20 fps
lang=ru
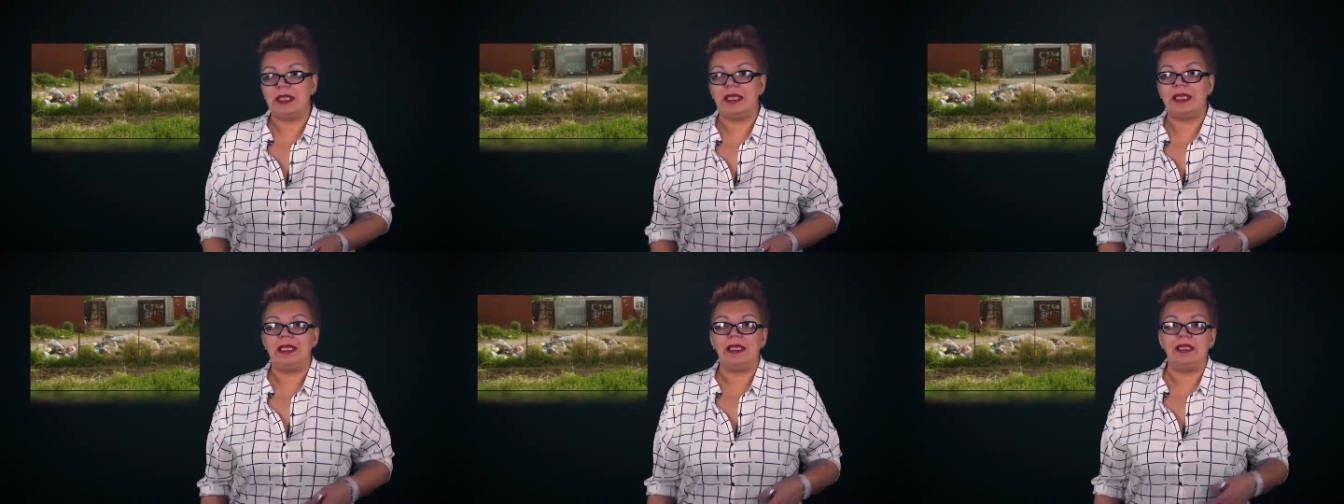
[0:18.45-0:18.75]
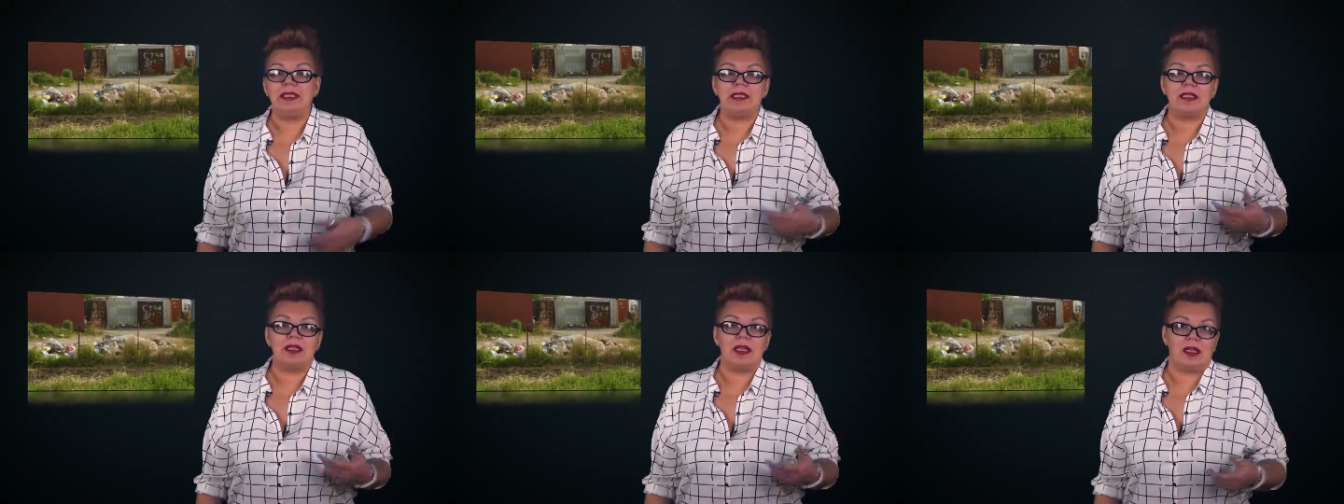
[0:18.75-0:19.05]

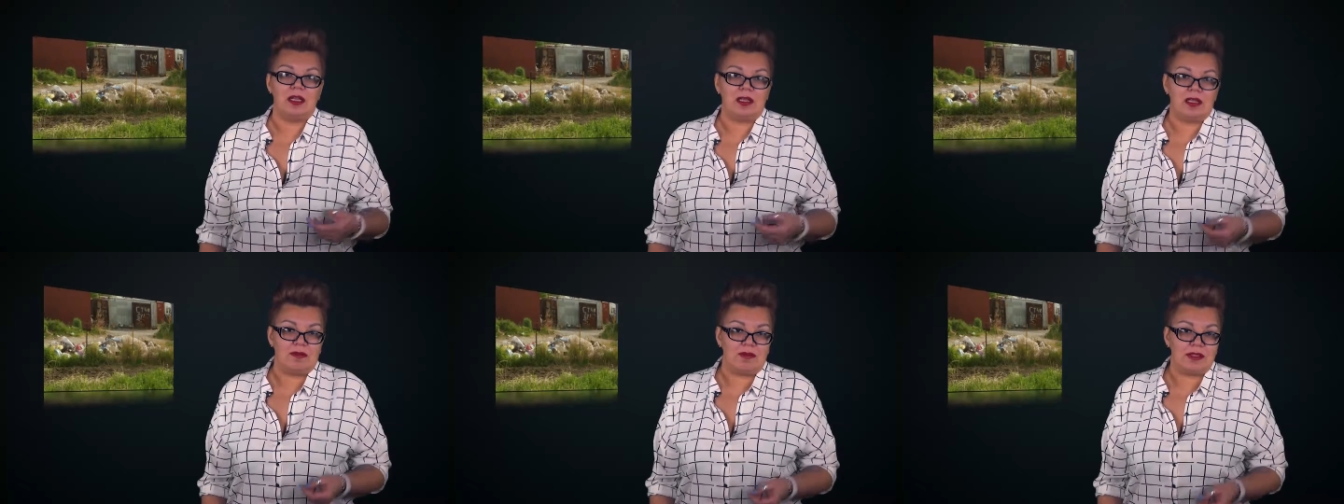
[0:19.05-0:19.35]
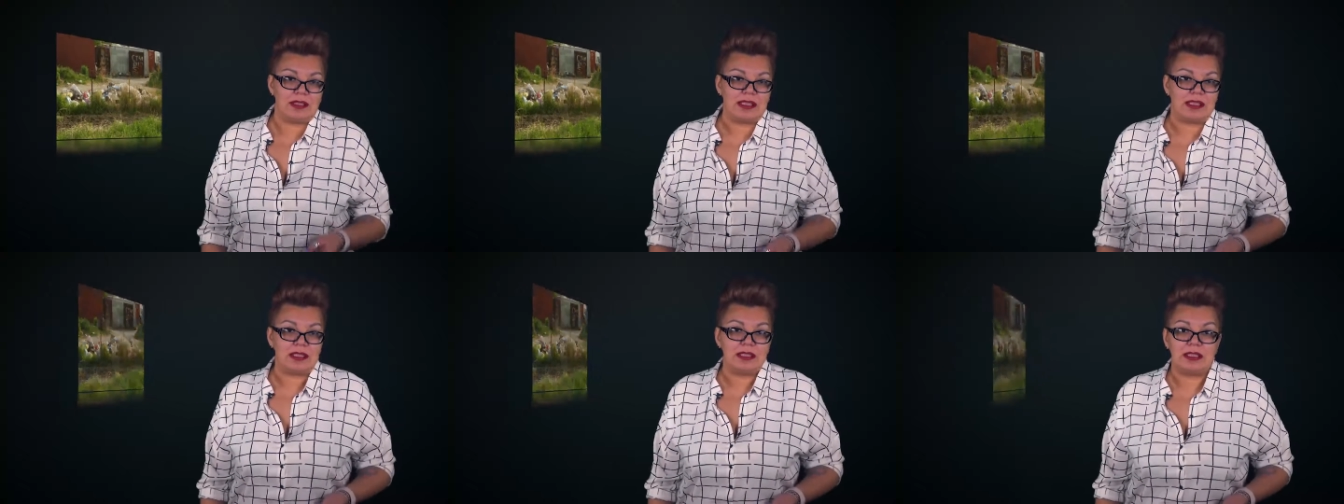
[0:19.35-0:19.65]
или
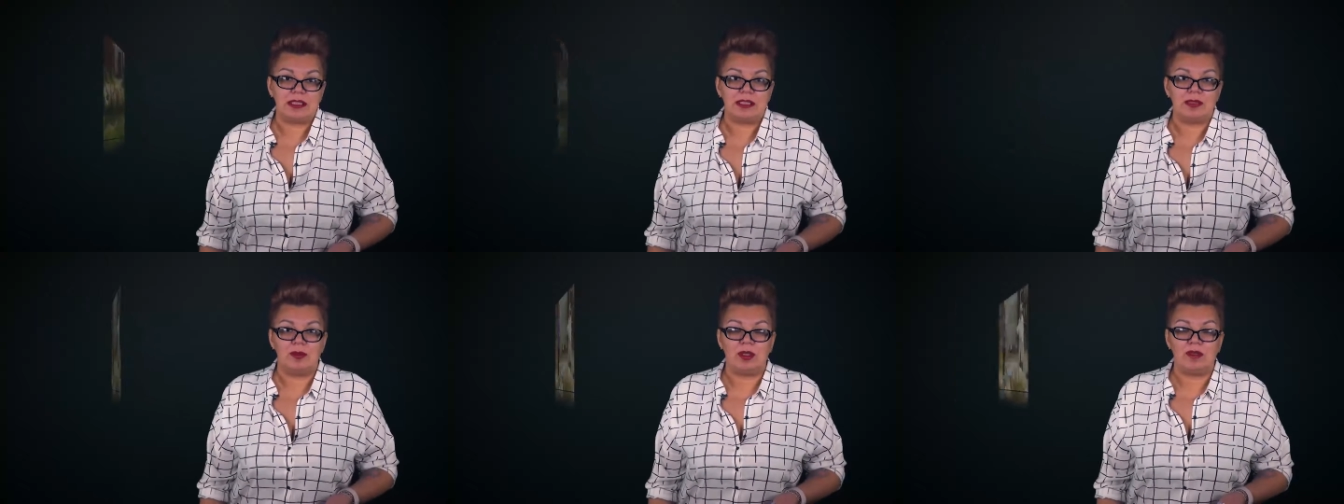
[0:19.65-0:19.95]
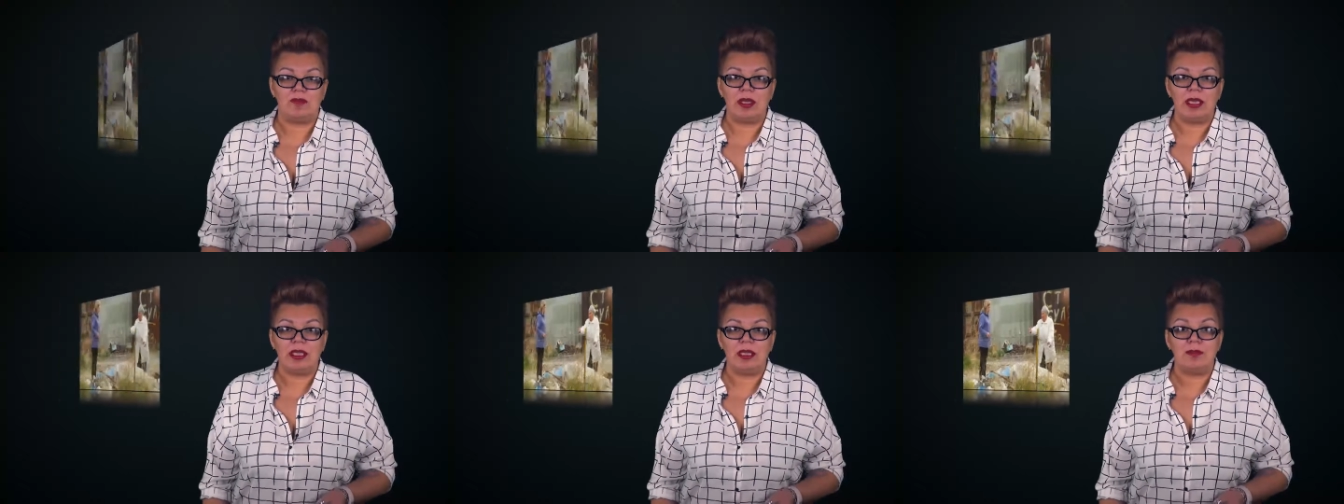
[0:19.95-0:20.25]
сталкивался с этим
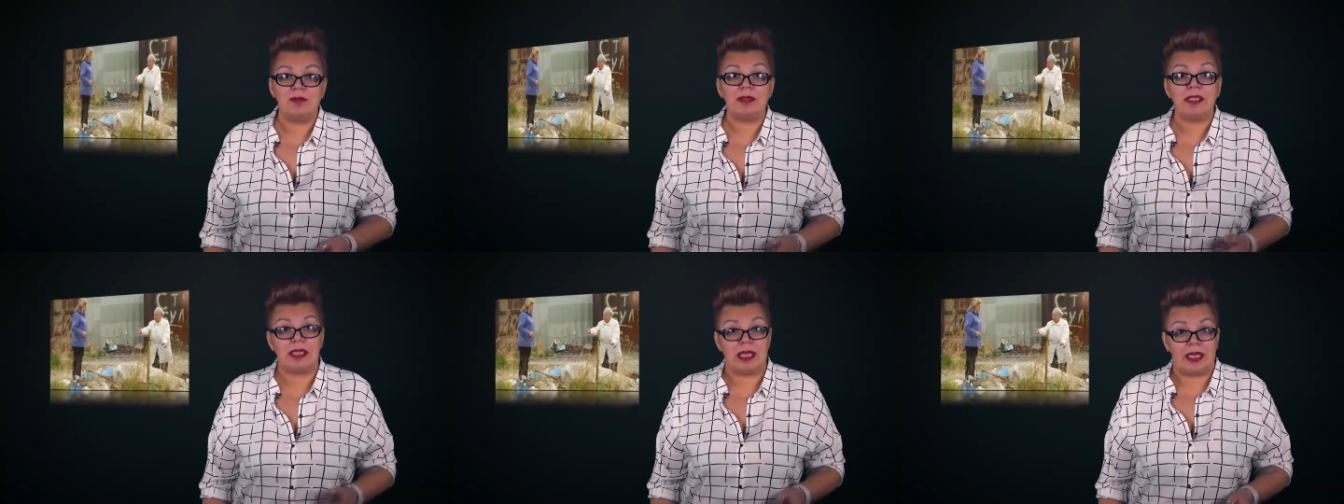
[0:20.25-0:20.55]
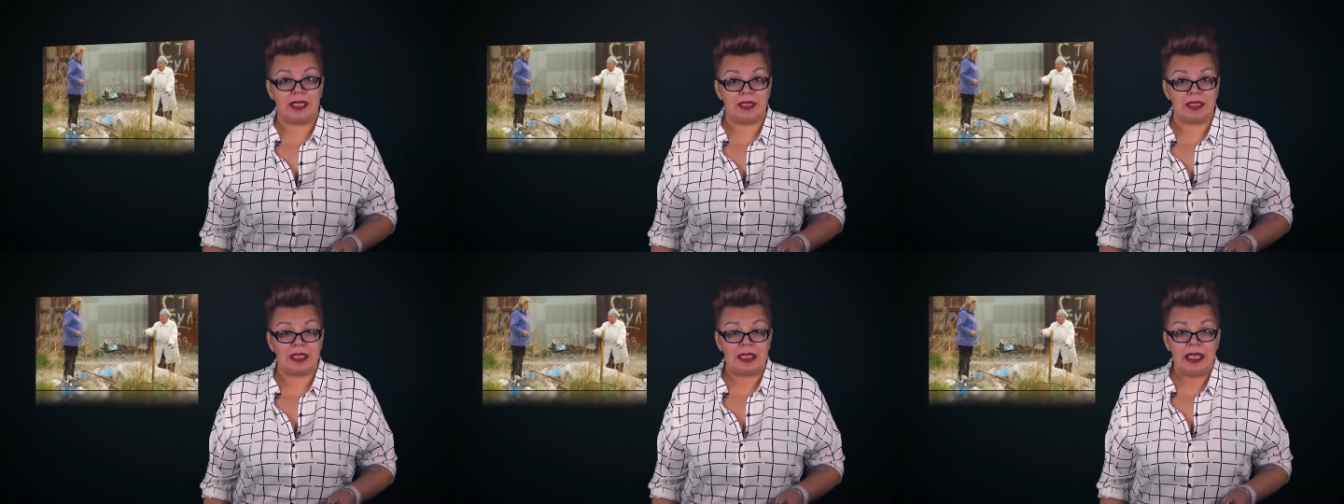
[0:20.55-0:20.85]
явлением,
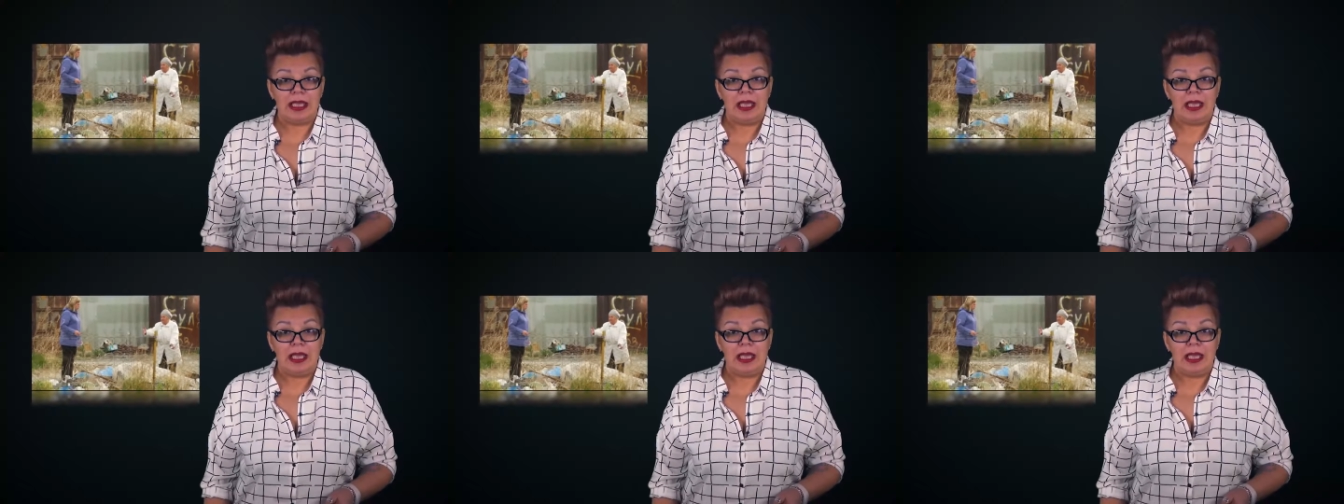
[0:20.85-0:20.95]
знает.